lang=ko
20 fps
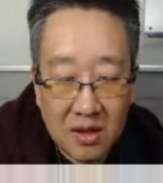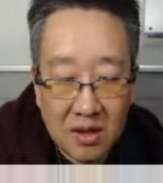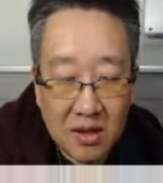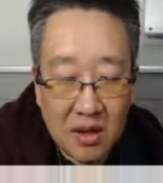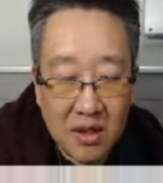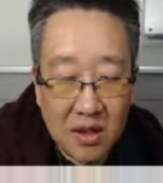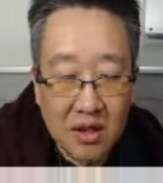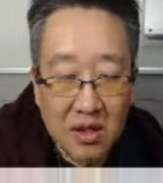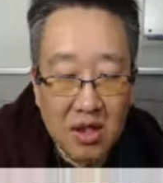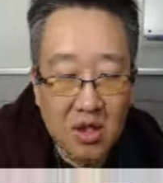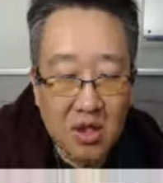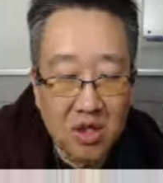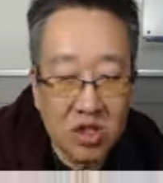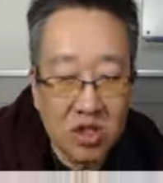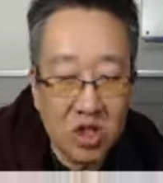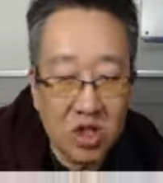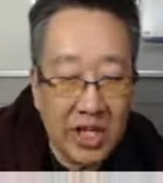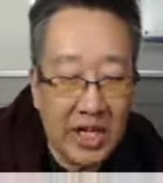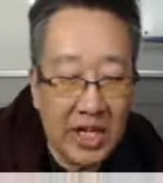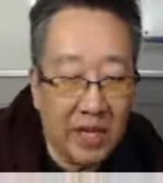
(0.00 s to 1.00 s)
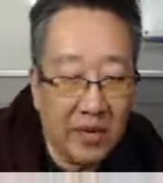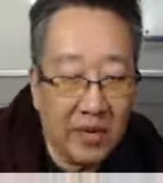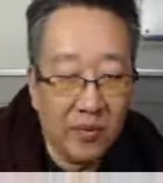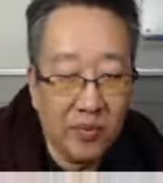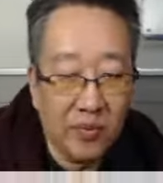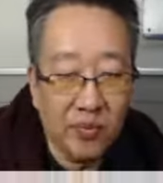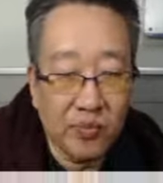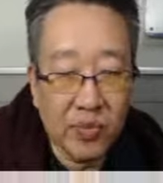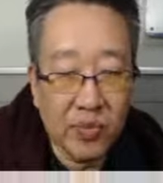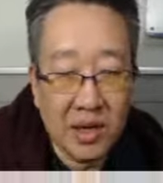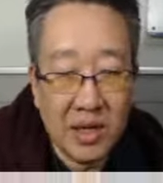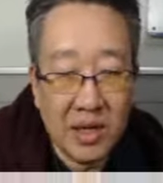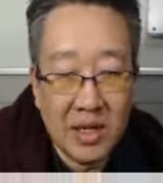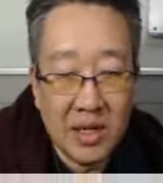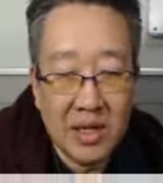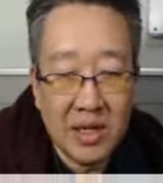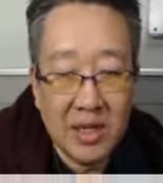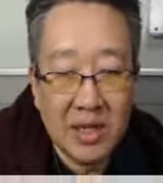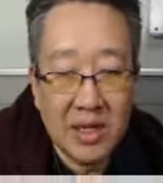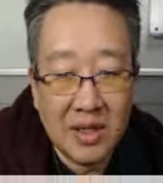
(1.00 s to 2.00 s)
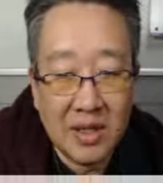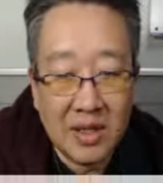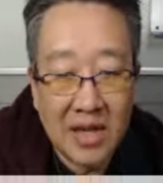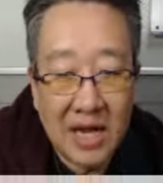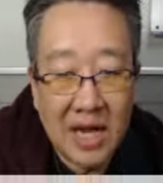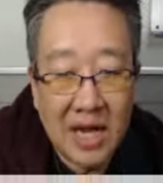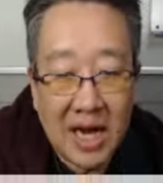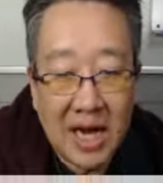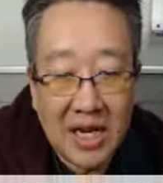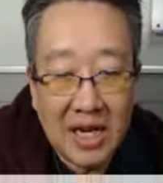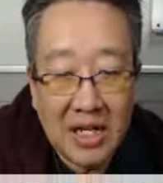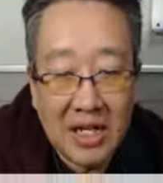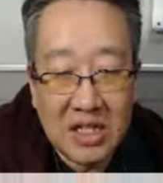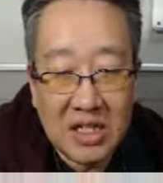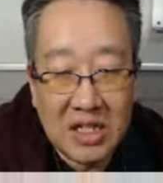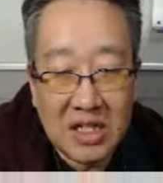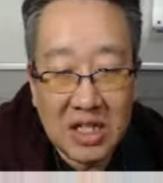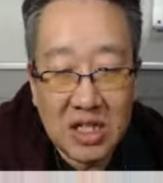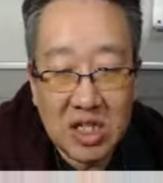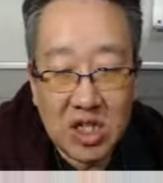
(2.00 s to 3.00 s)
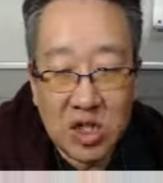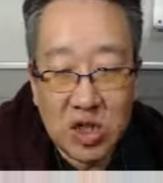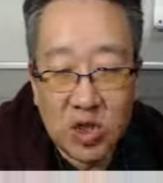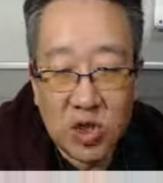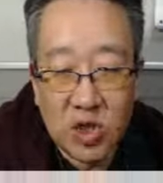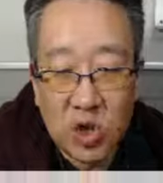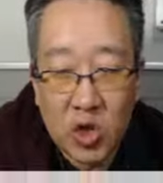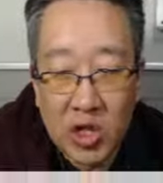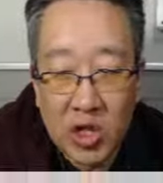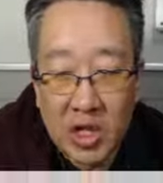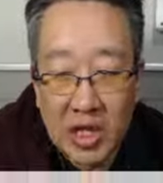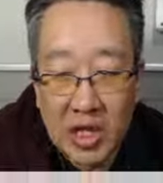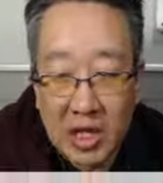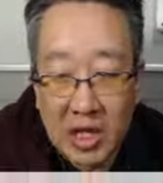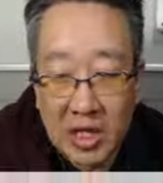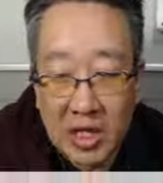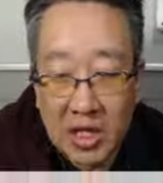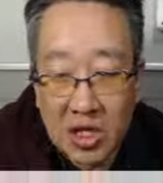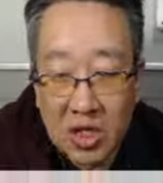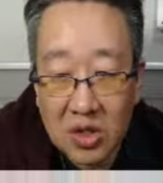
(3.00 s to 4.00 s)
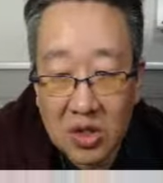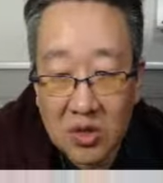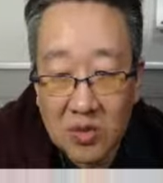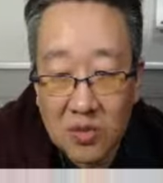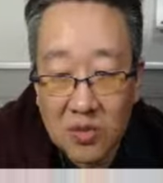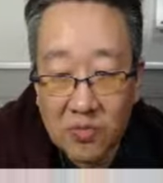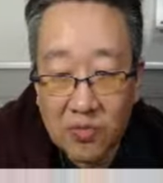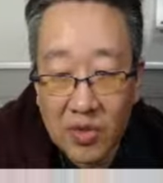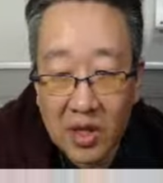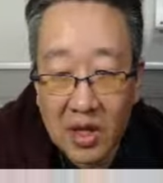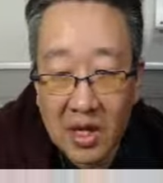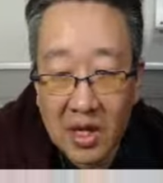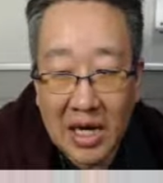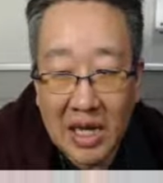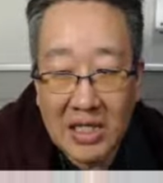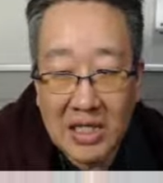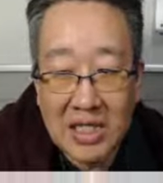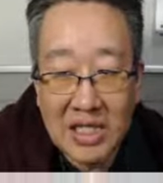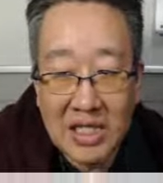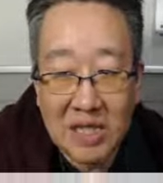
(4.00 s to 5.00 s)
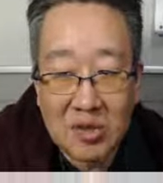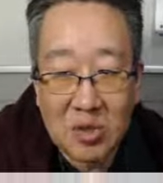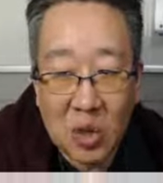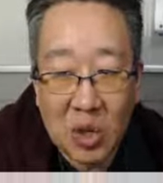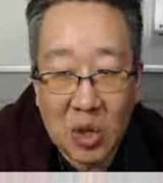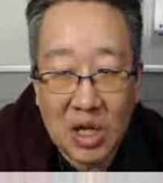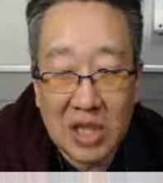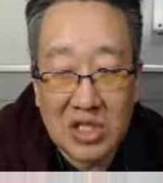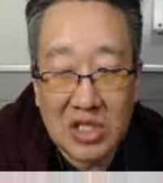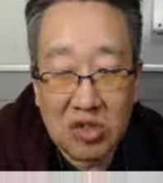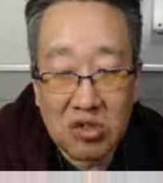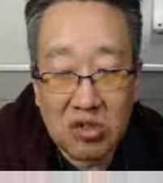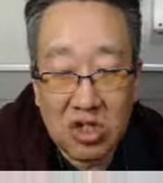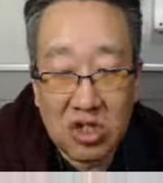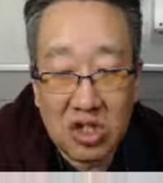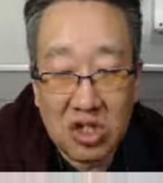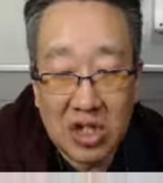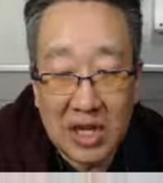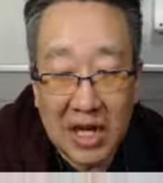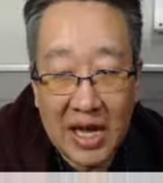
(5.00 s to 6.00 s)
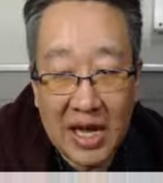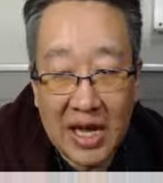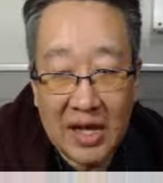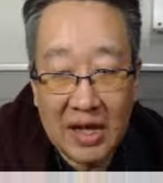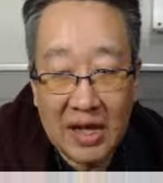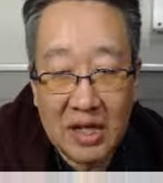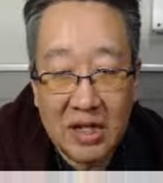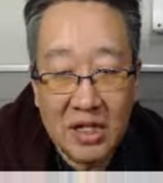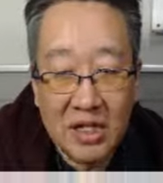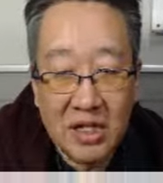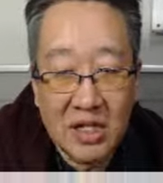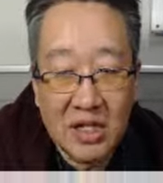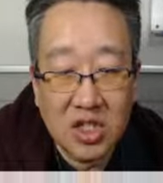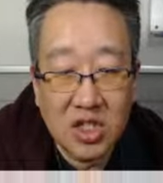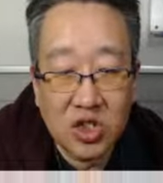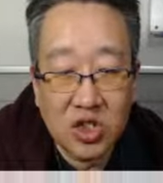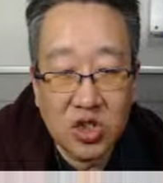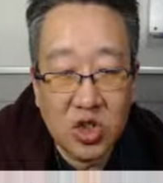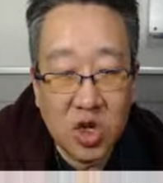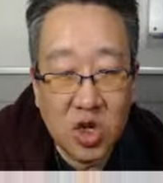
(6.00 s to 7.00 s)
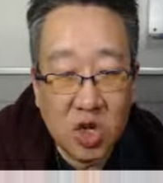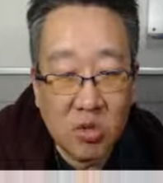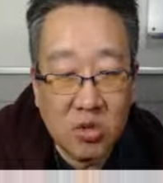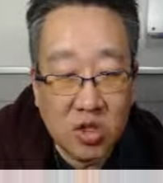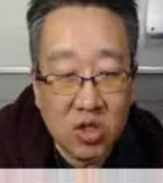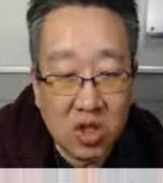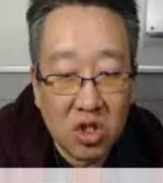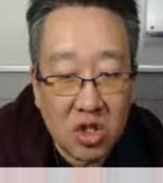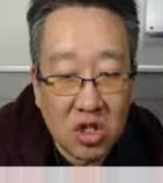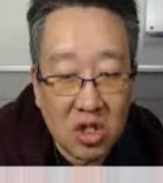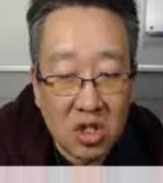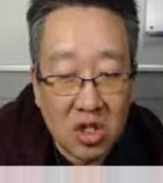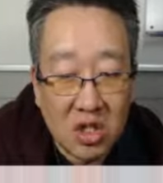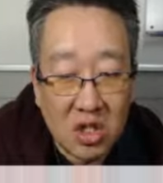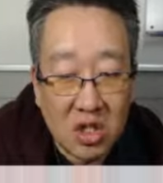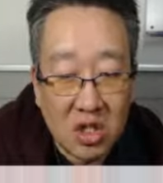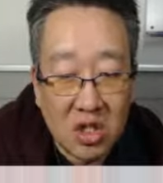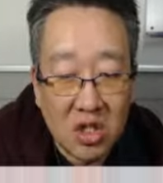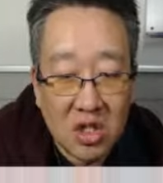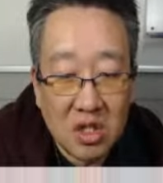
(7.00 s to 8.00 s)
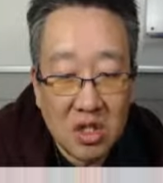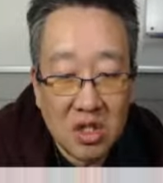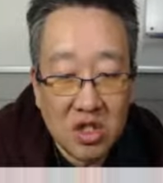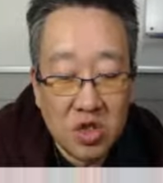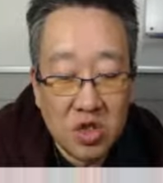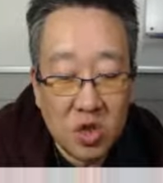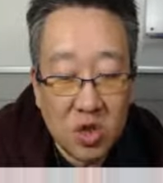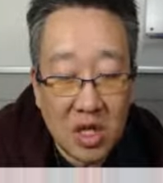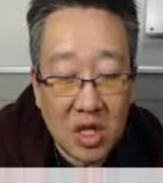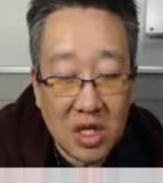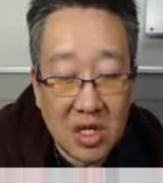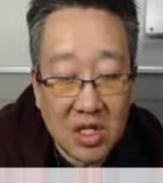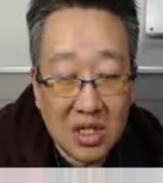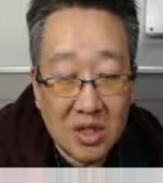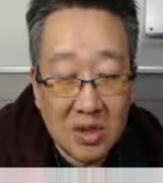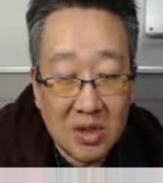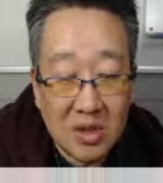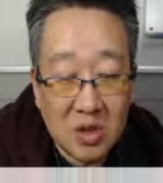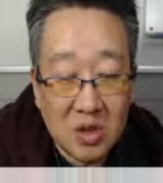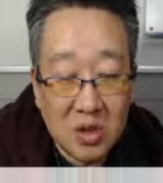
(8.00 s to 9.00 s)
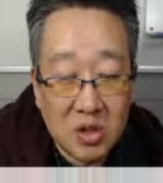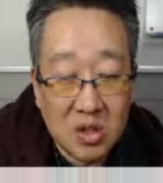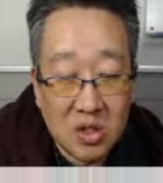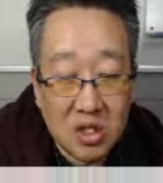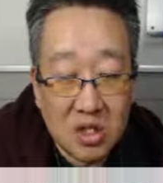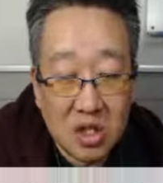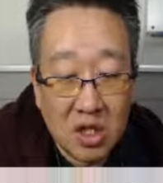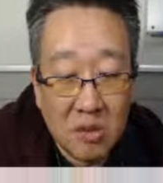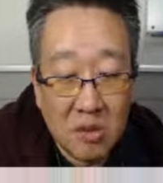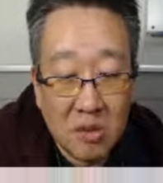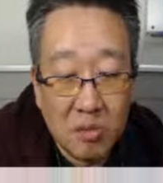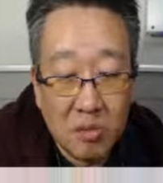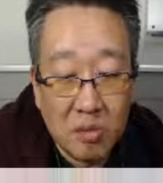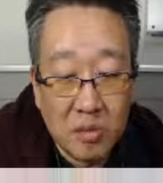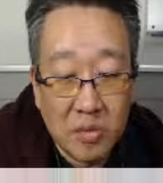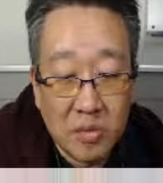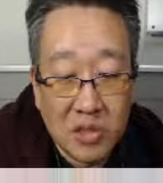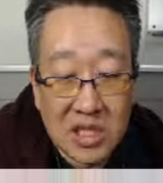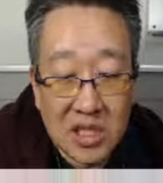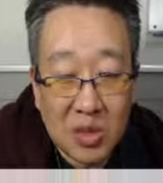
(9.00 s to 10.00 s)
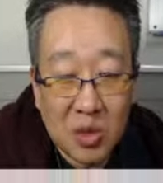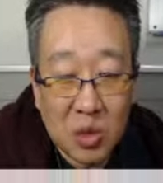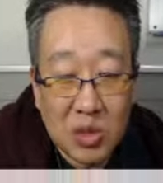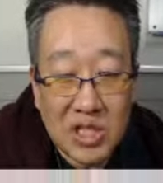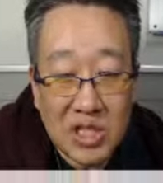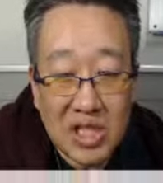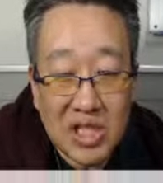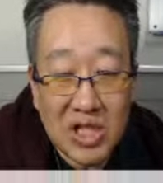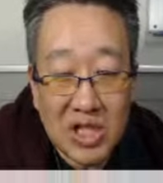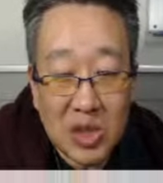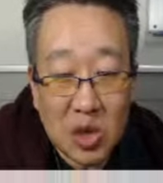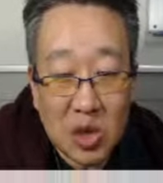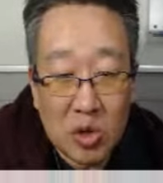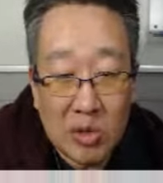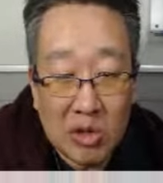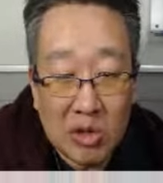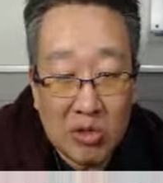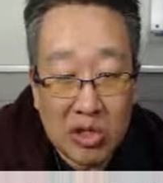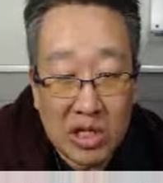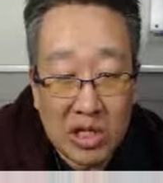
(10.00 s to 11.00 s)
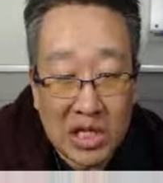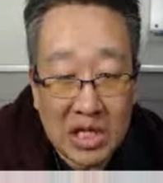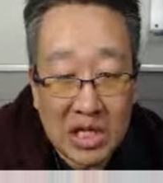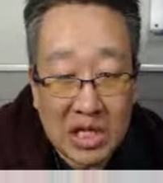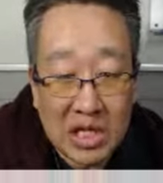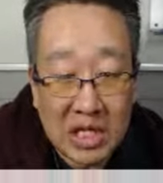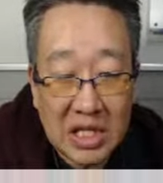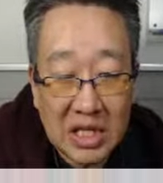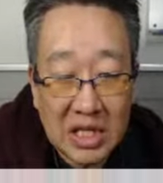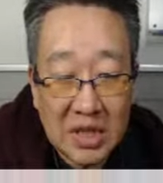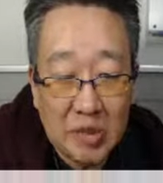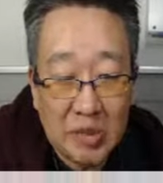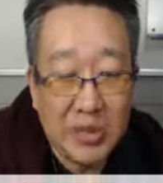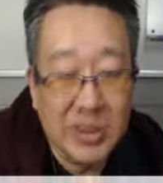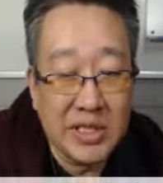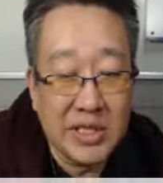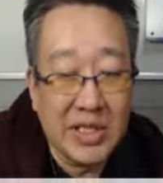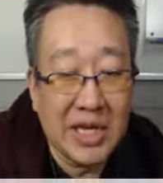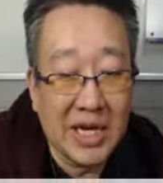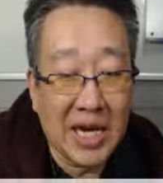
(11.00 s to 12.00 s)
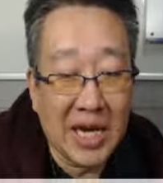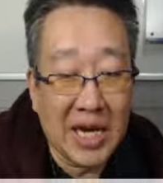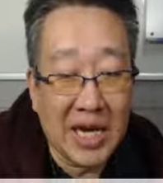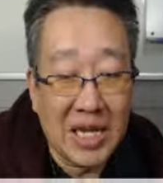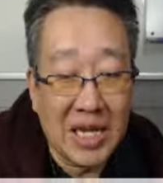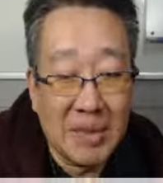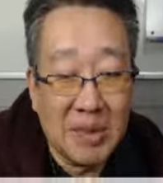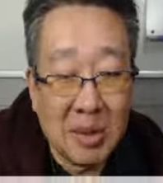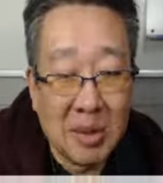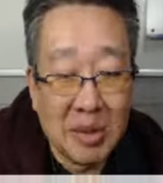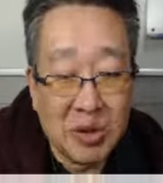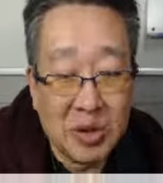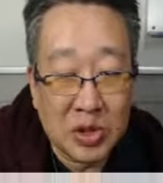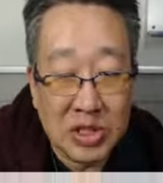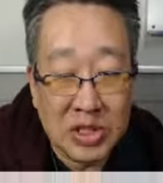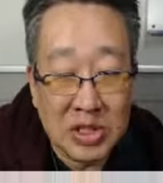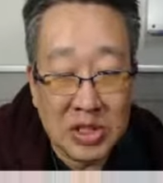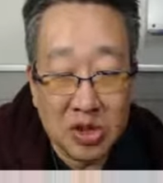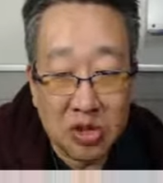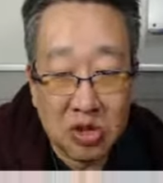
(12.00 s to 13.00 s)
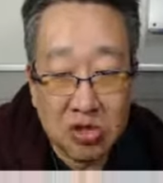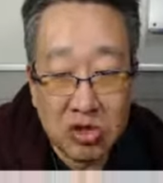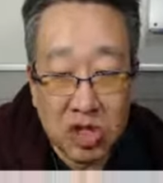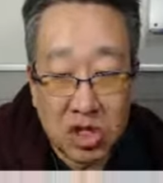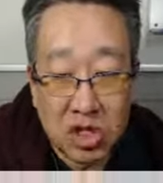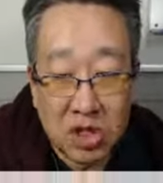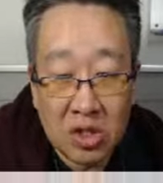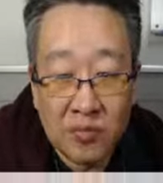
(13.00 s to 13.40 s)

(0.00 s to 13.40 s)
그리고 저희 내일은 수요일이니까요. 아 지난주로 올라갔었군요. 네. 수요일부터는 수요일 날은 저 지금 OJT 교육받고 있는 BJ 카이님의 방송이 있을 거고요.